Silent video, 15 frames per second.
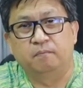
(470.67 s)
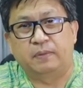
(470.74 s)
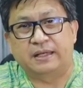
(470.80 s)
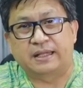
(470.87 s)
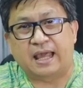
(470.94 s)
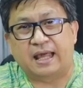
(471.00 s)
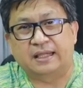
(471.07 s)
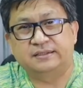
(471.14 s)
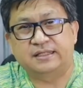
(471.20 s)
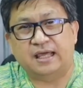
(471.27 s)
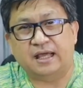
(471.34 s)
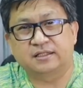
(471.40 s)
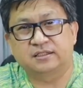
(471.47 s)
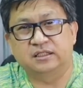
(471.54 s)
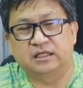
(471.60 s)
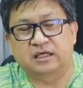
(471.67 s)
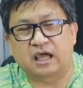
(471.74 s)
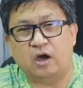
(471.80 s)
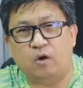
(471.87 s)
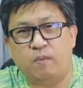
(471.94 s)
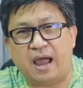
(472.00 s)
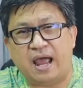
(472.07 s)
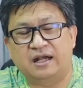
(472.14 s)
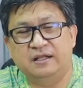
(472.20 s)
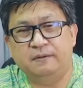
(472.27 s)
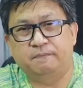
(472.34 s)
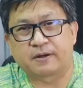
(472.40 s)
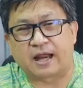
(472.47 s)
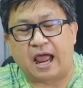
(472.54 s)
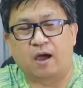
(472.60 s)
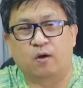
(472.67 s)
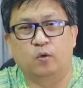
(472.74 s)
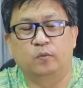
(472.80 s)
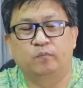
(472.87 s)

เป็นการชักศึกเข้าบ้านหรือเปล่า